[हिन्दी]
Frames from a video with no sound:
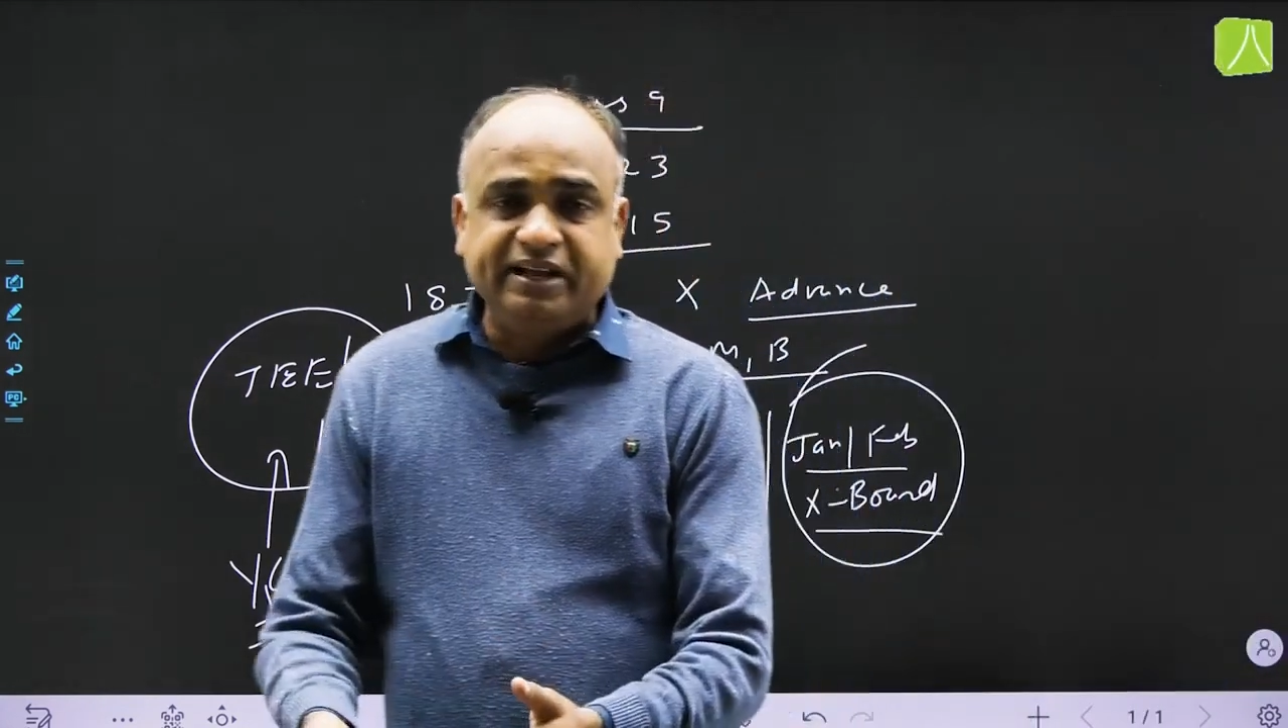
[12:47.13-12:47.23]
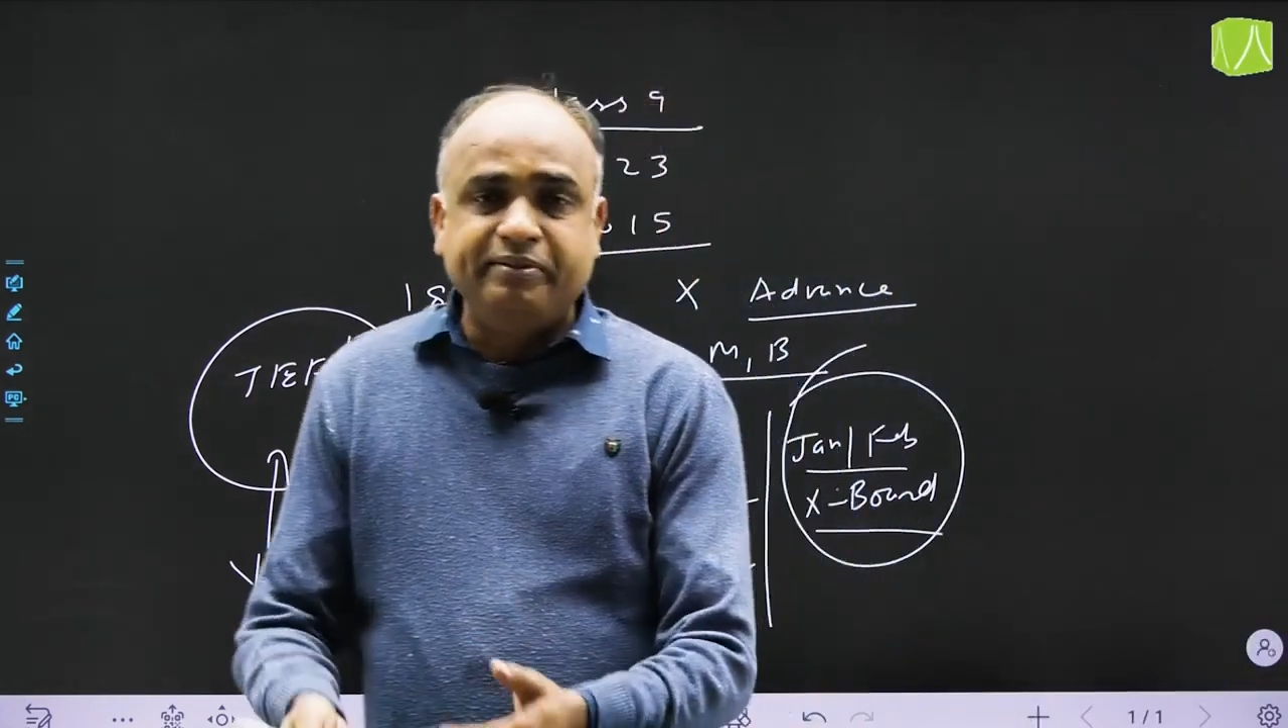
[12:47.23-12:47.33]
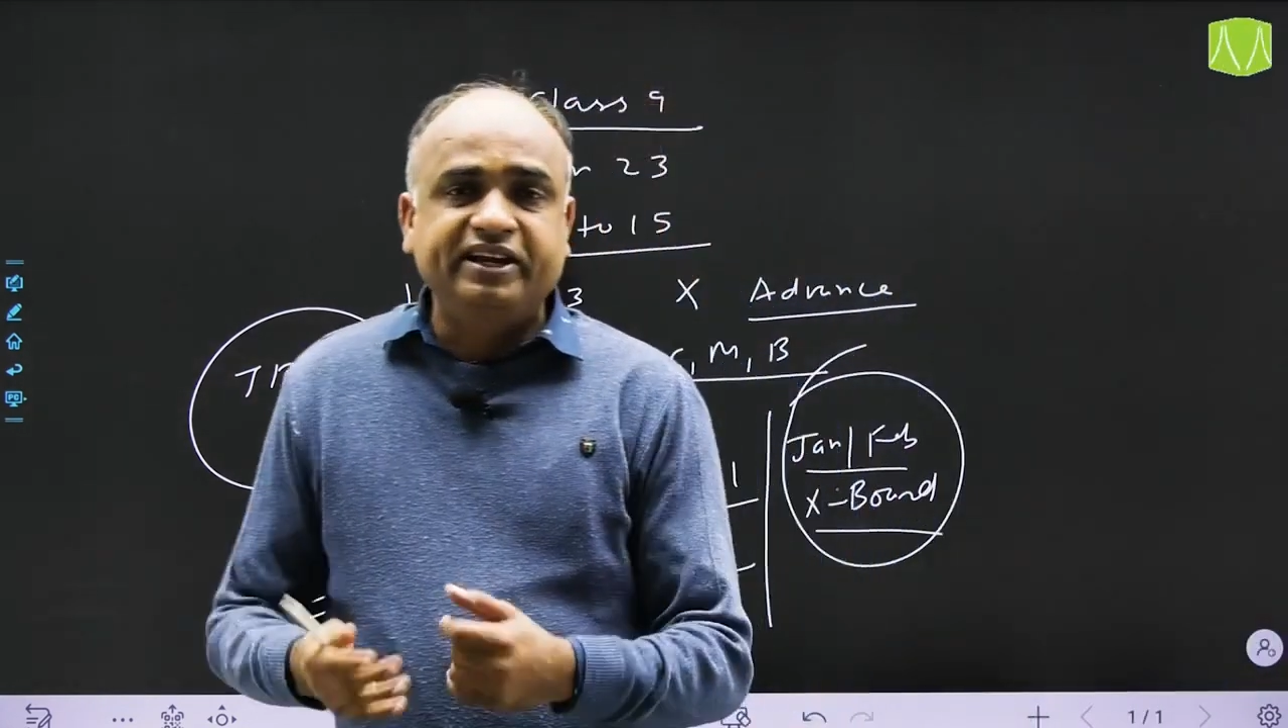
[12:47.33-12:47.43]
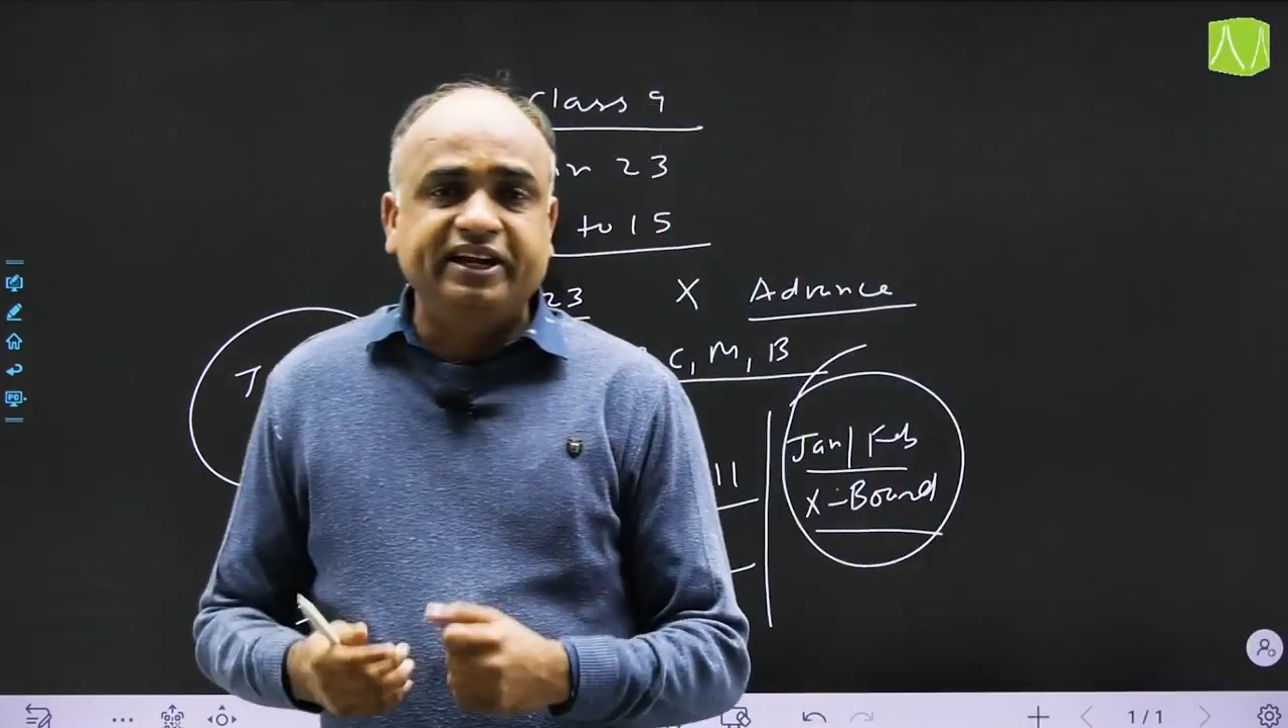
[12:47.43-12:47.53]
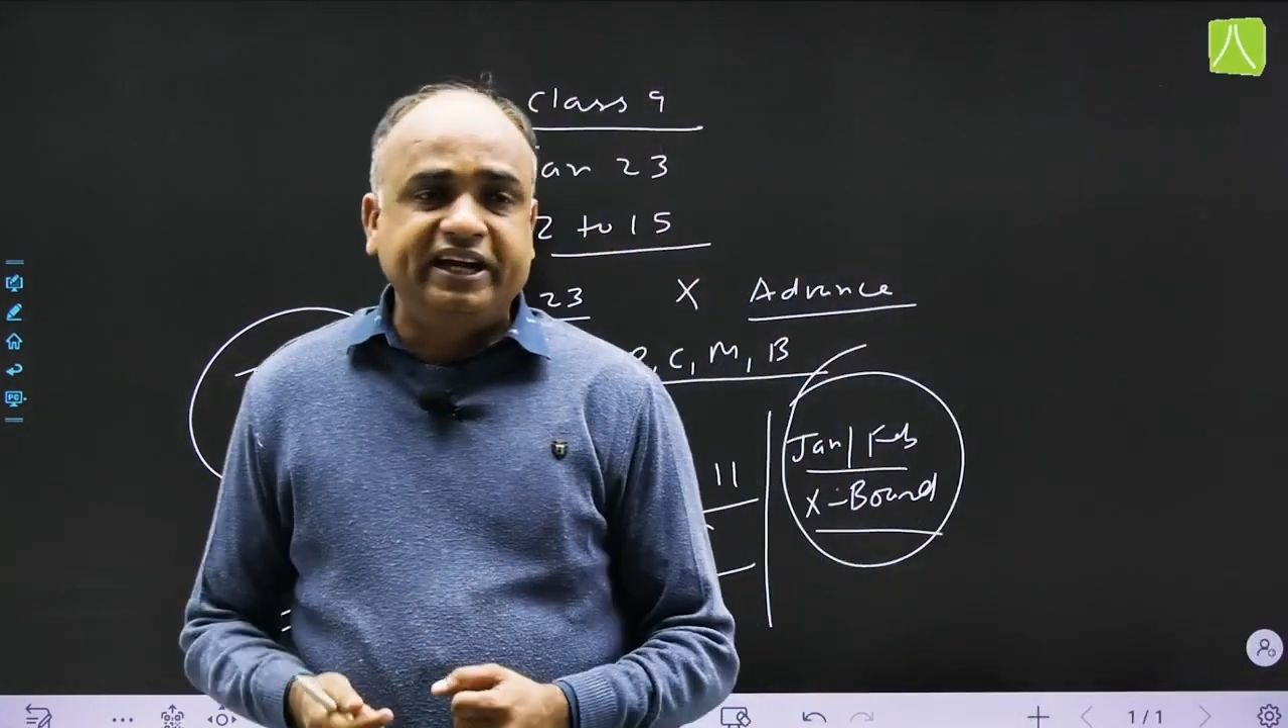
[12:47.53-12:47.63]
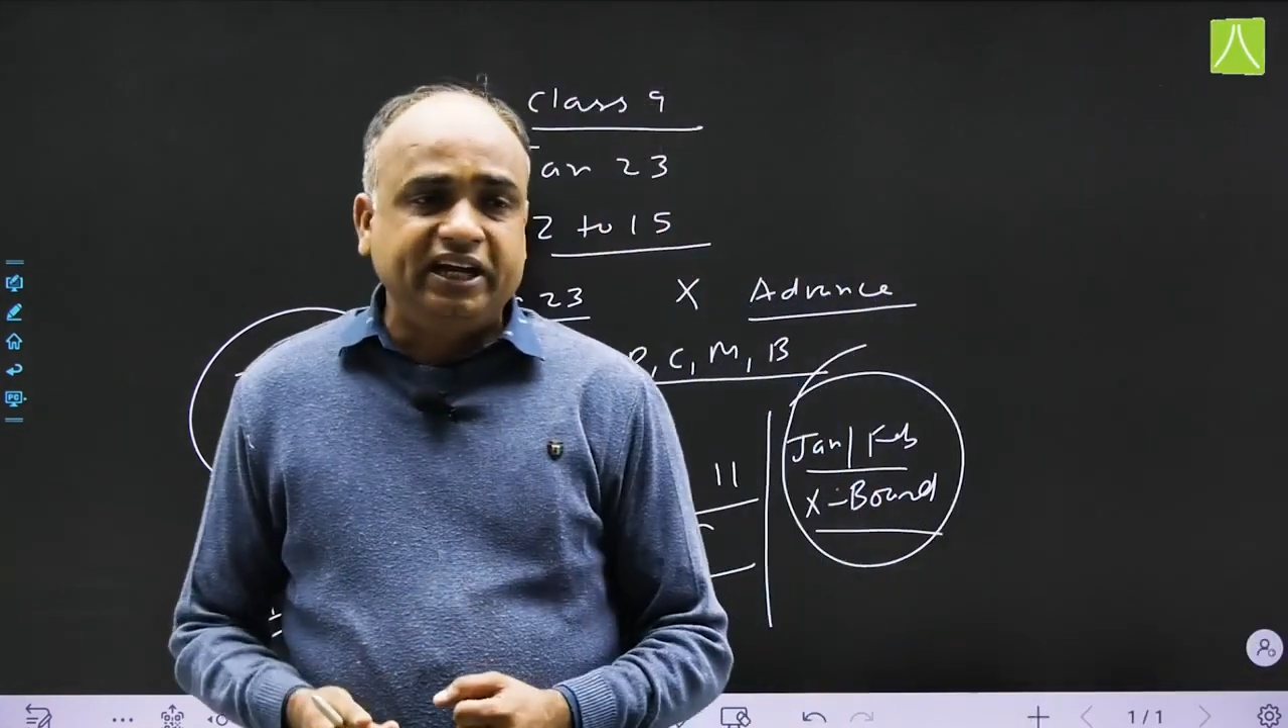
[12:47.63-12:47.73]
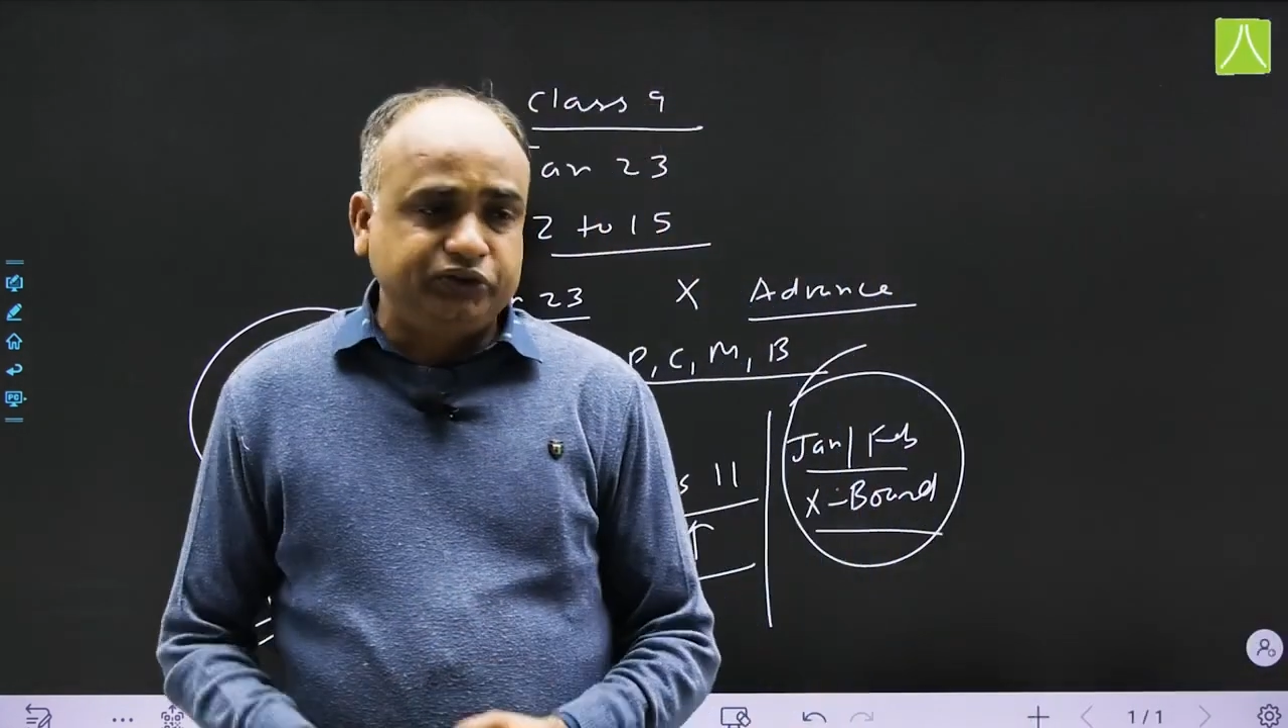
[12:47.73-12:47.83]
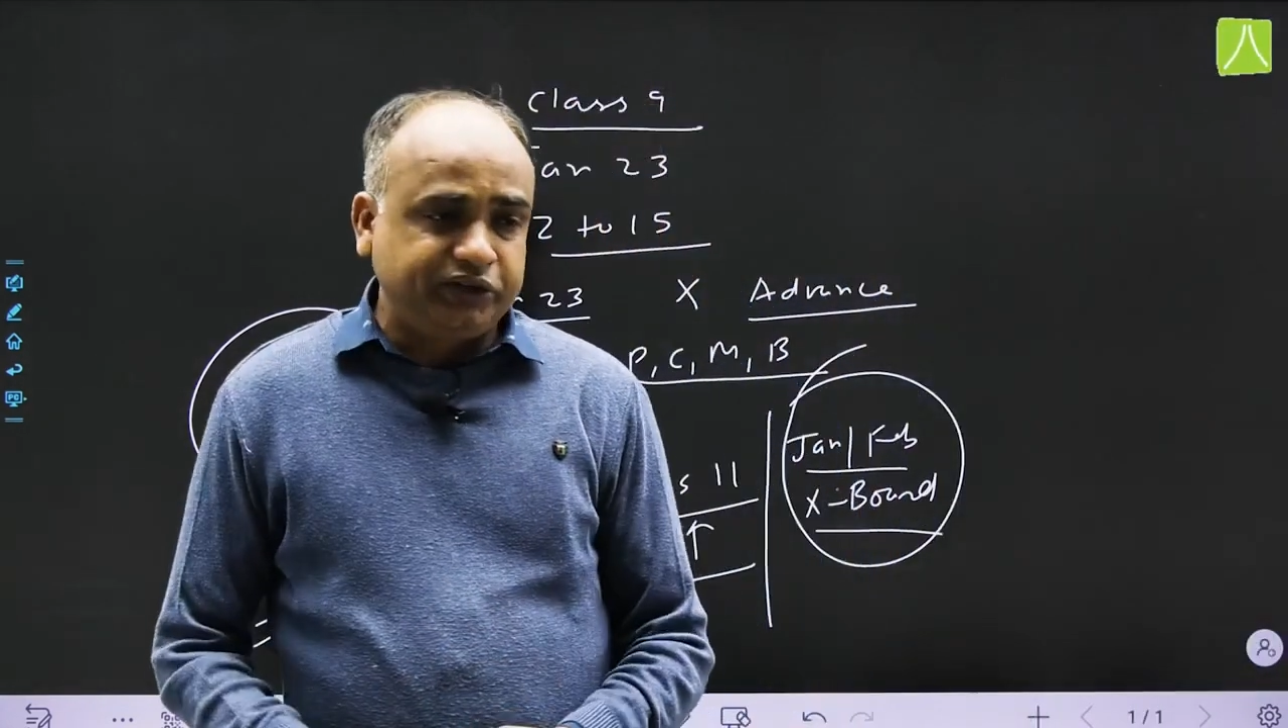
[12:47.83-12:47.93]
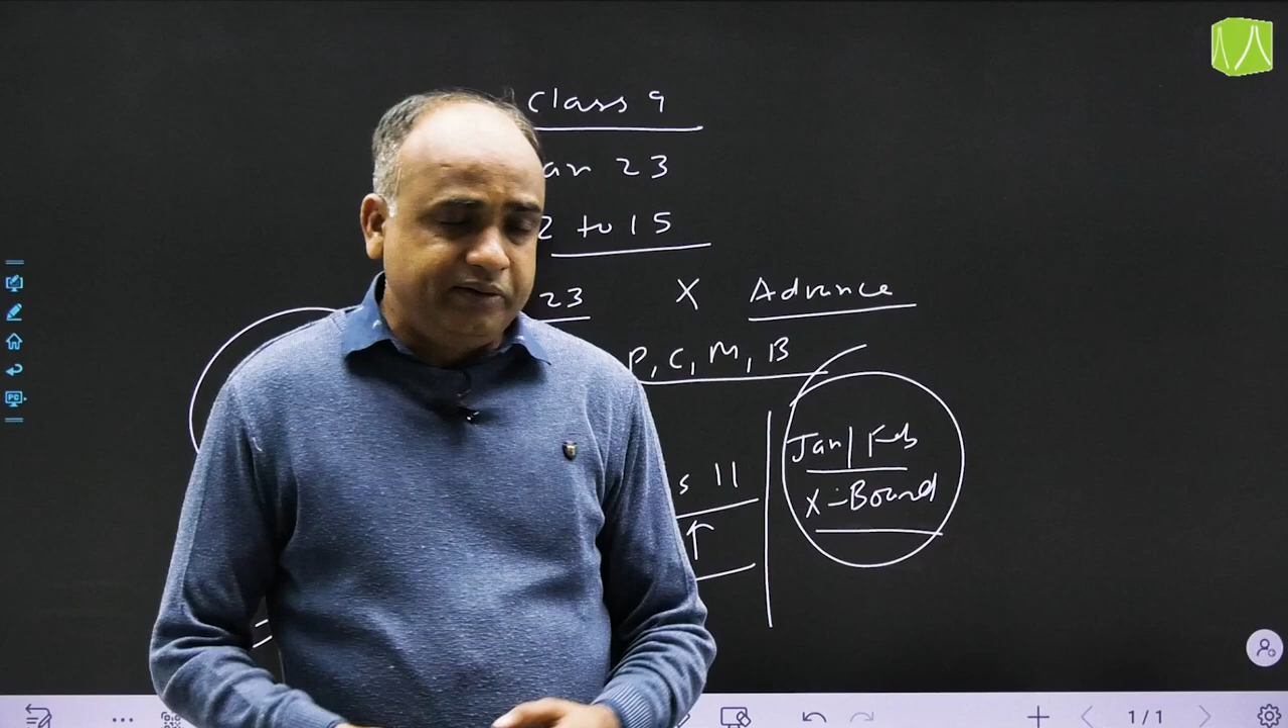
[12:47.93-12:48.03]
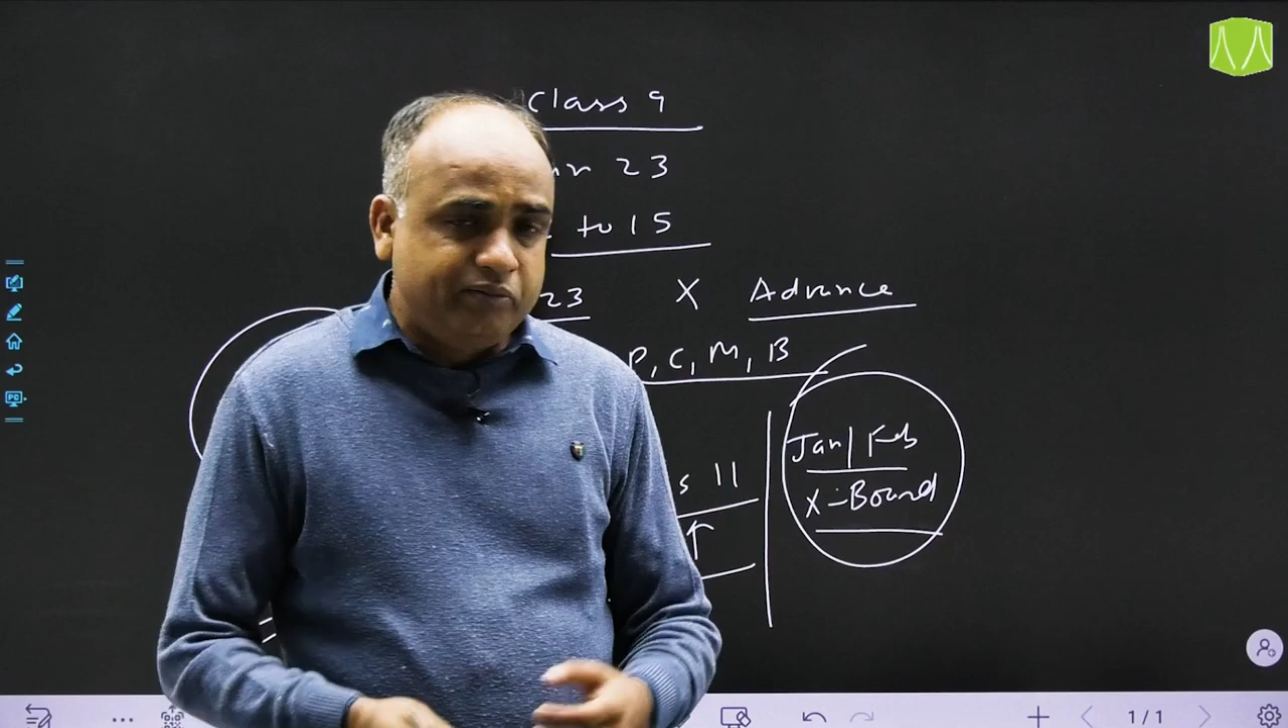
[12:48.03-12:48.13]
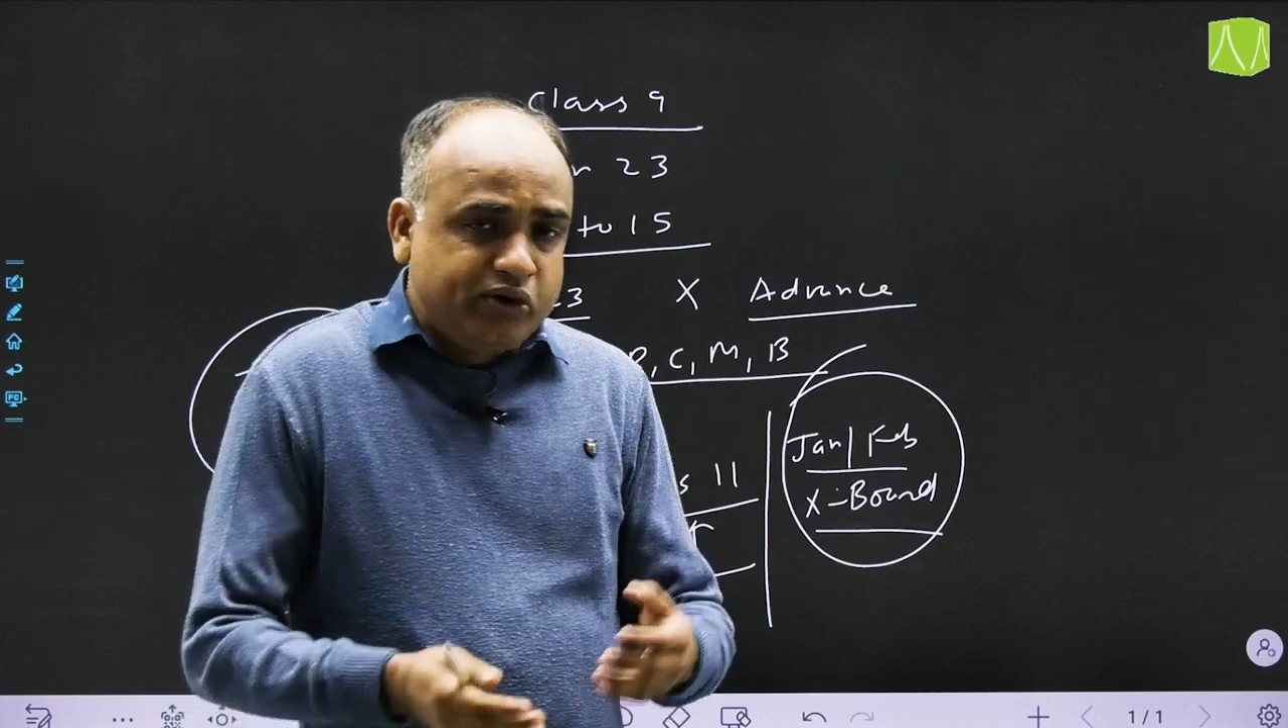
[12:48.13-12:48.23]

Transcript: जेई मेन की डेट आ चुकी है